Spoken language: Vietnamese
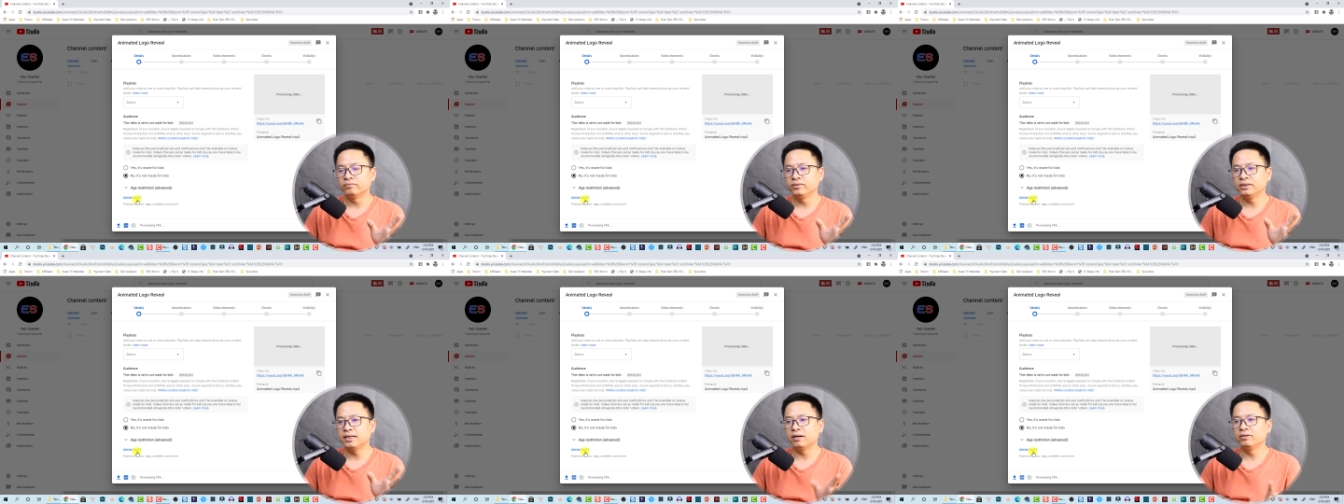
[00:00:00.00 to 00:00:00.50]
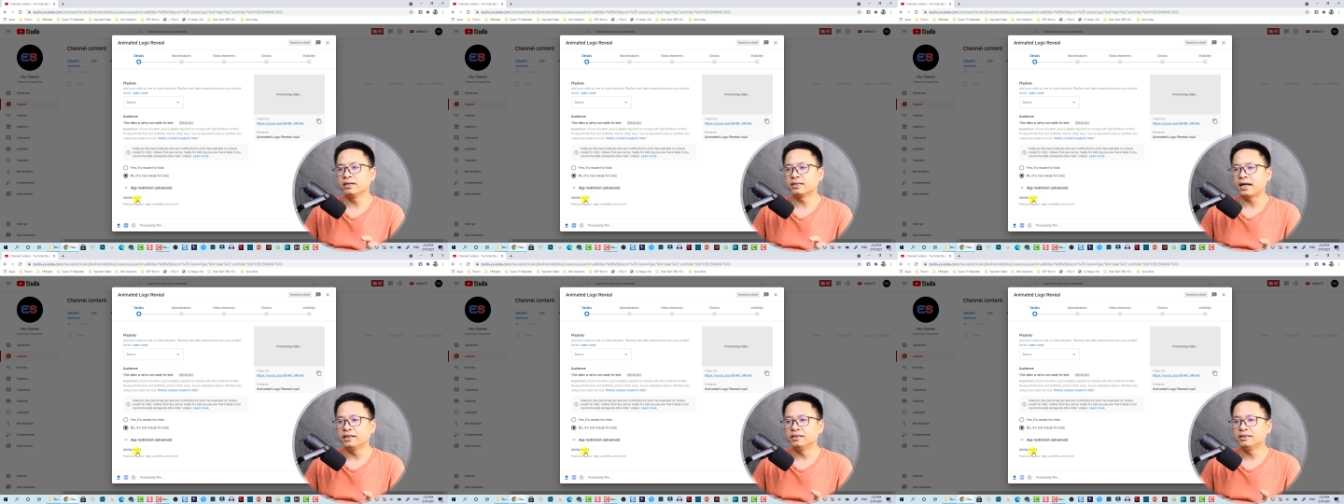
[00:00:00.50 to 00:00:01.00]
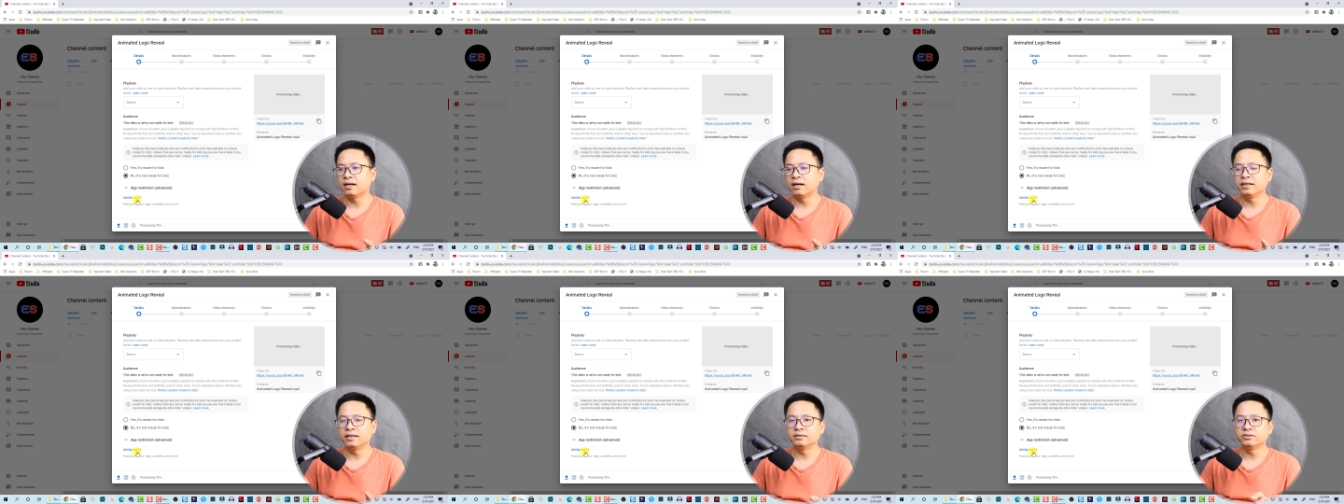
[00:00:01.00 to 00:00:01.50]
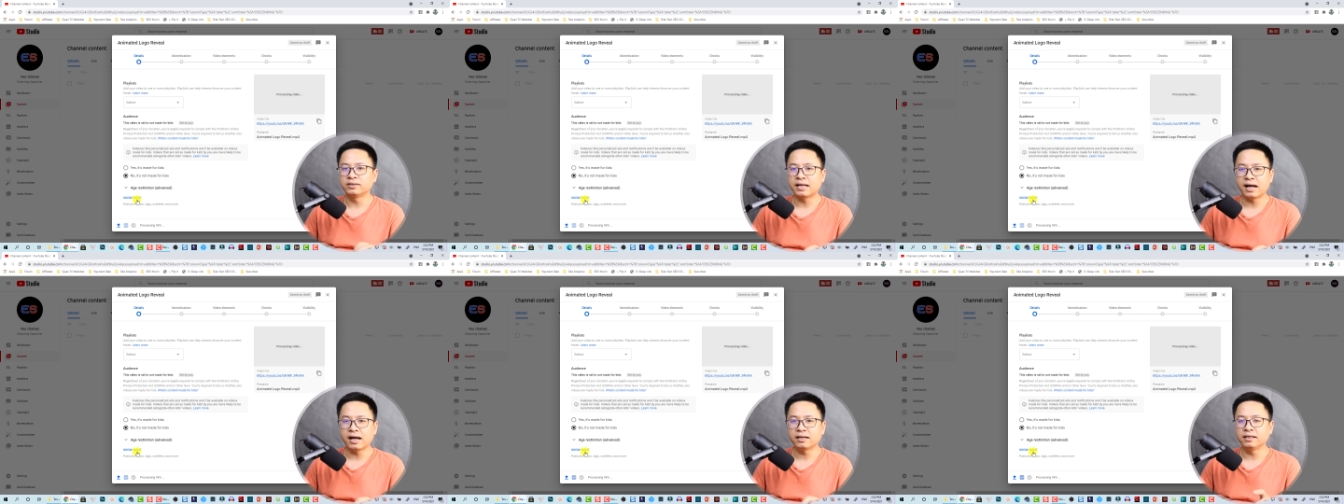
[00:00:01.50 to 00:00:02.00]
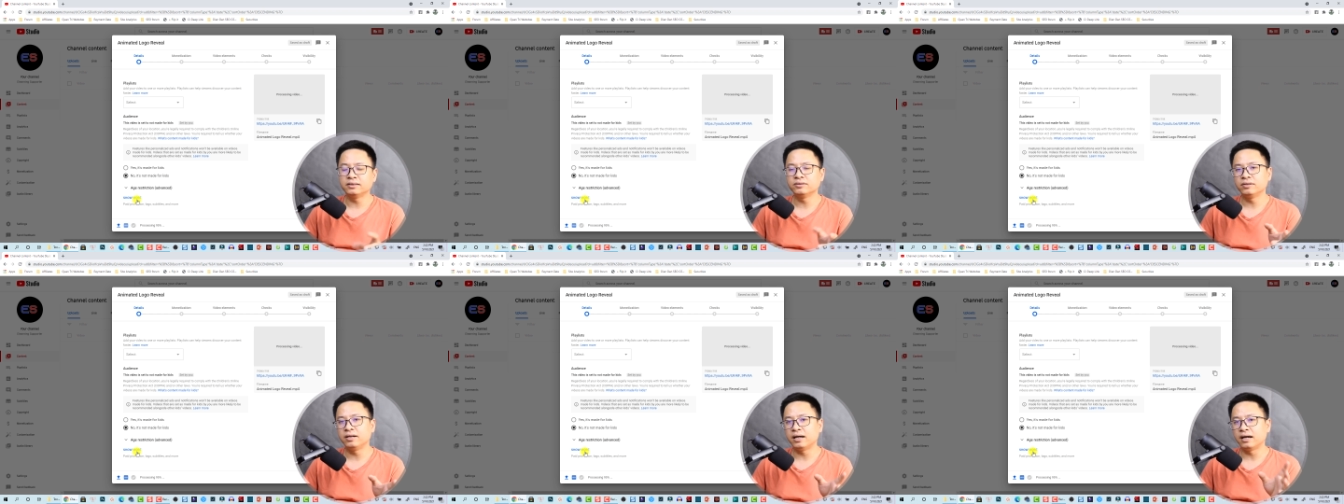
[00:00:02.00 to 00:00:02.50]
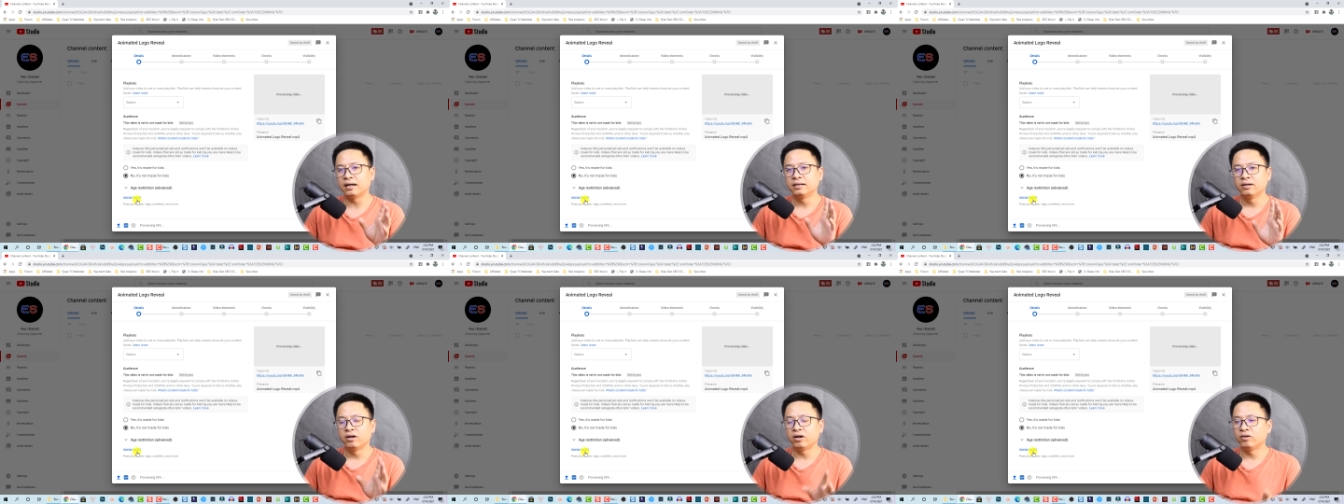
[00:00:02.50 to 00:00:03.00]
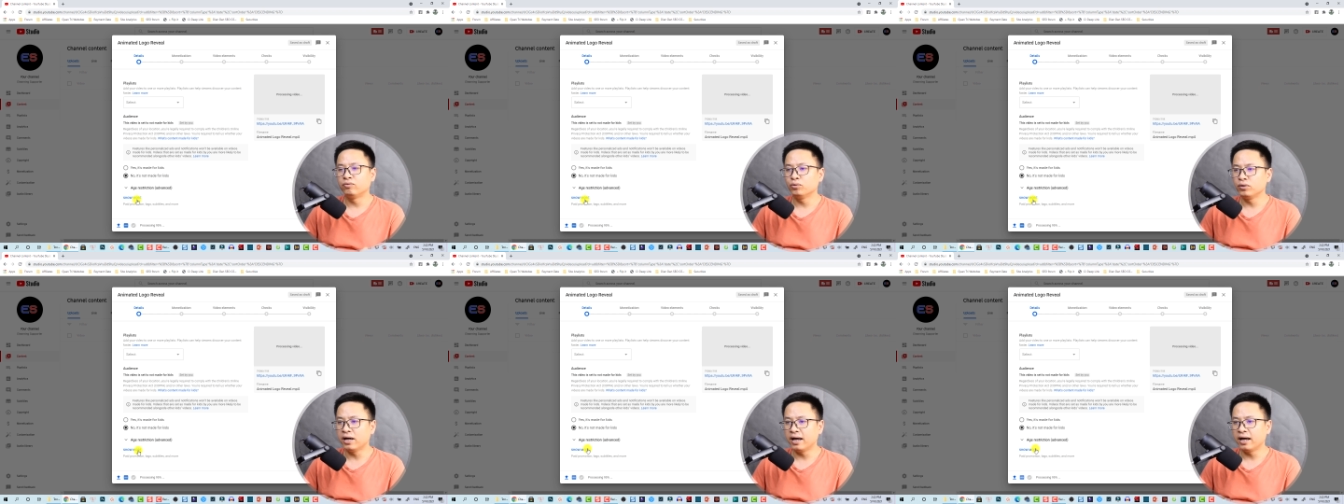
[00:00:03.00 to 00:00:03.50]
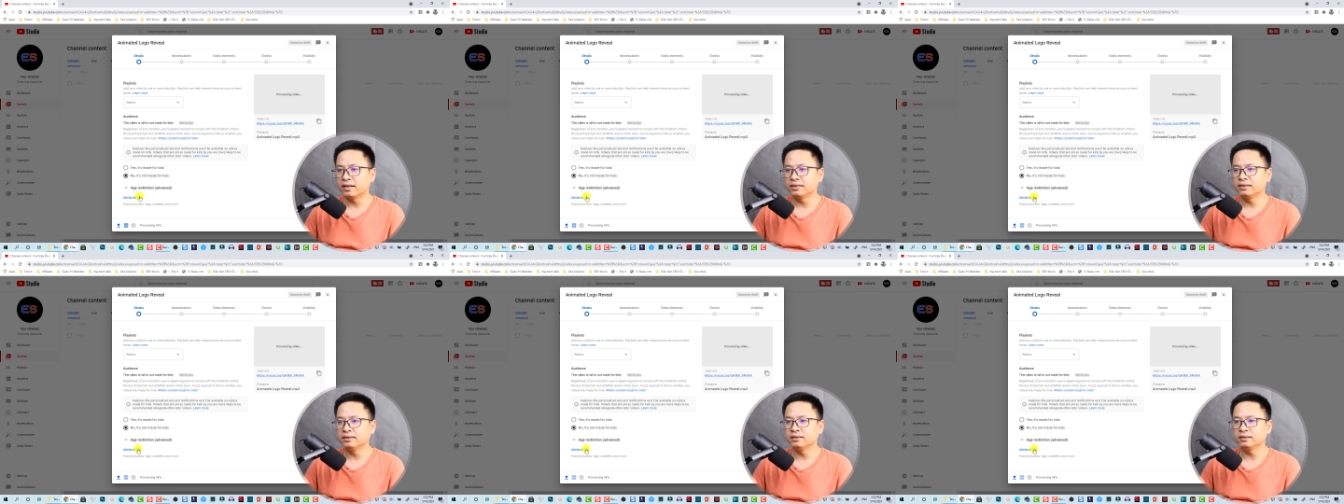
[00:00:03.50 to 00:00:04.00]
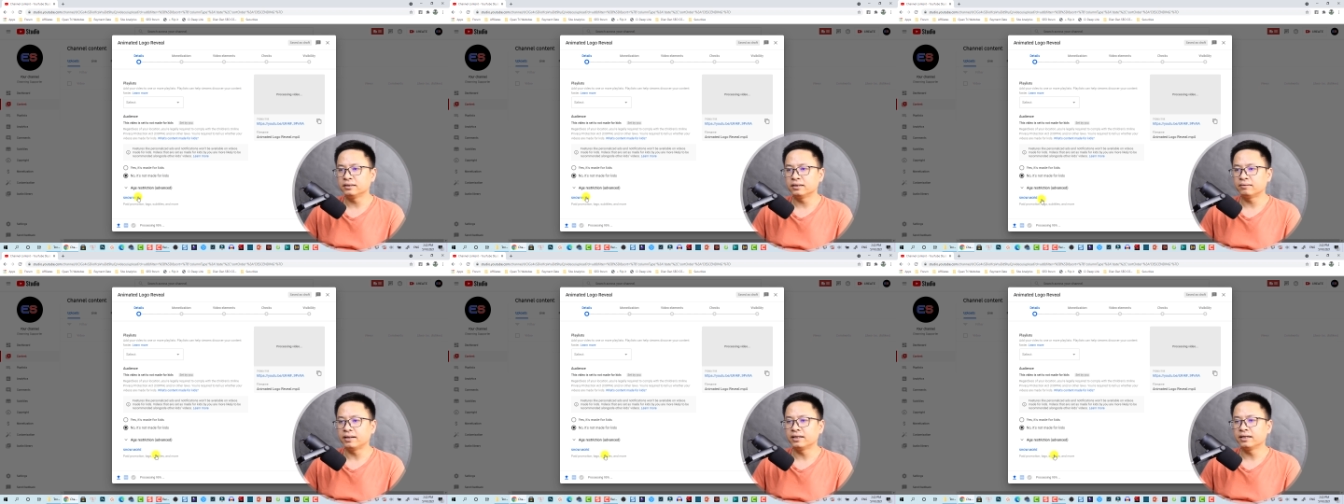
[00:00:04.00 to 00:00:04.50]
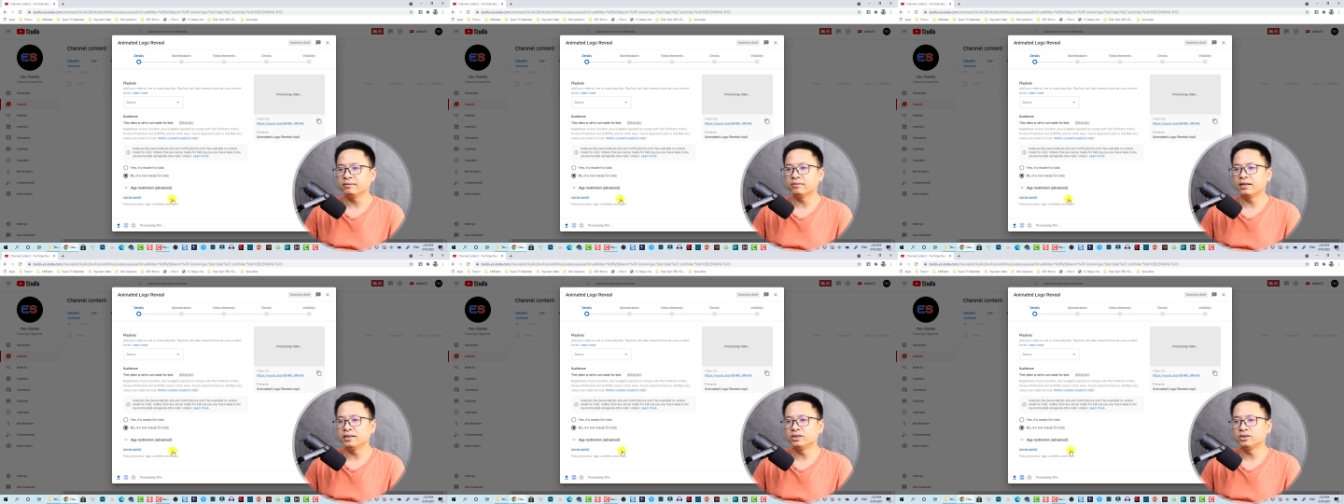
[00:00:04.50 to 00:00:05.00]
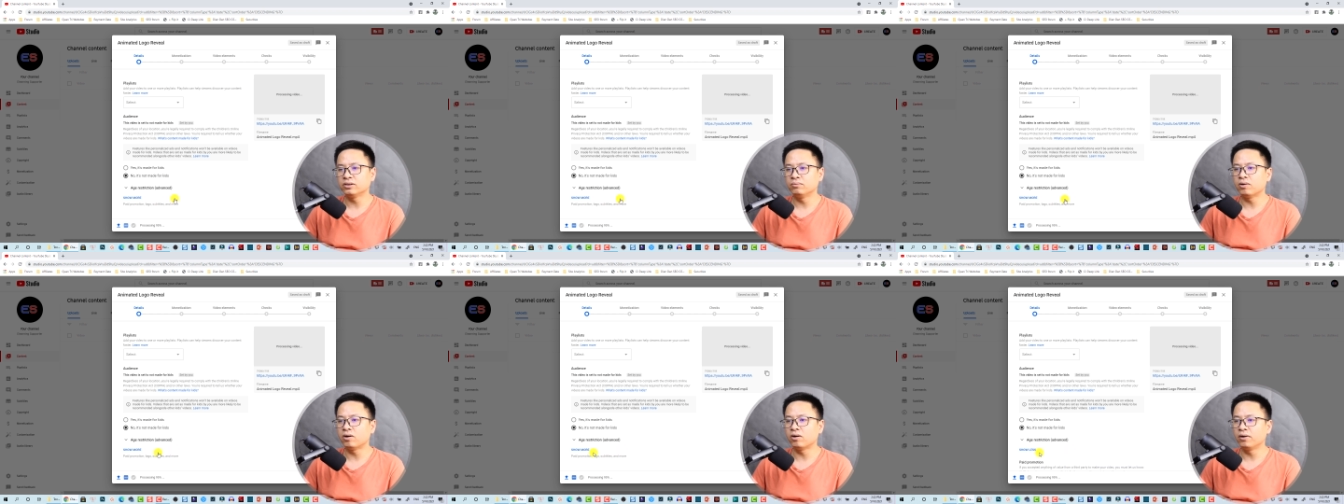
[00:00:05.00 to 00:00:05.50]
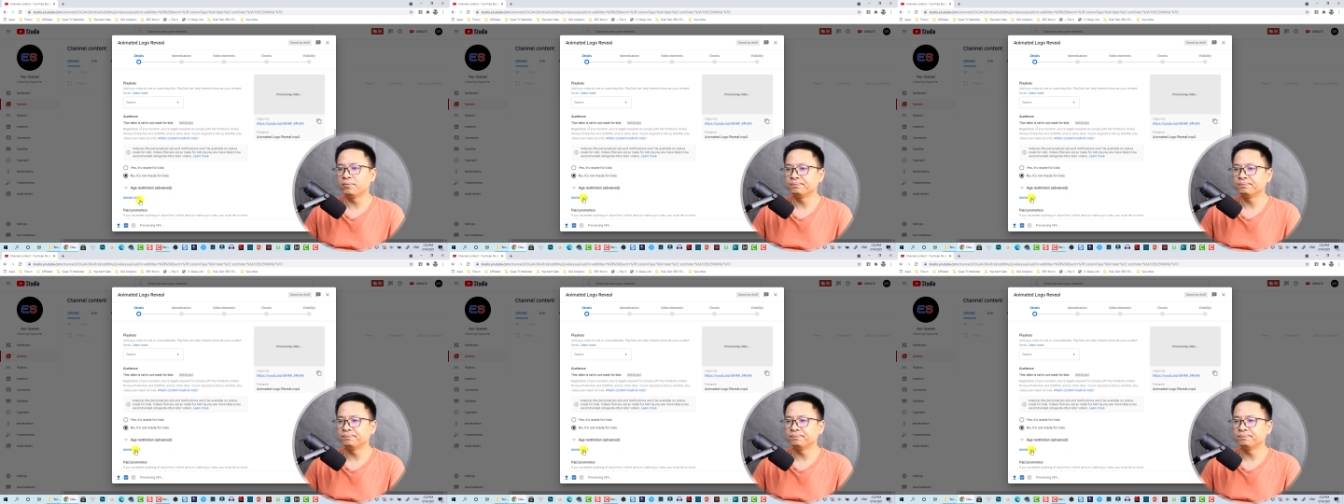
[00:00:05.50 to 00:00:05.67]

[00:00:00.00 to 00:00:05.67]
video được tài trợ này, rồi tag này, rồi là phụ đề các thứ. Thì các bạn kích vào đây show more.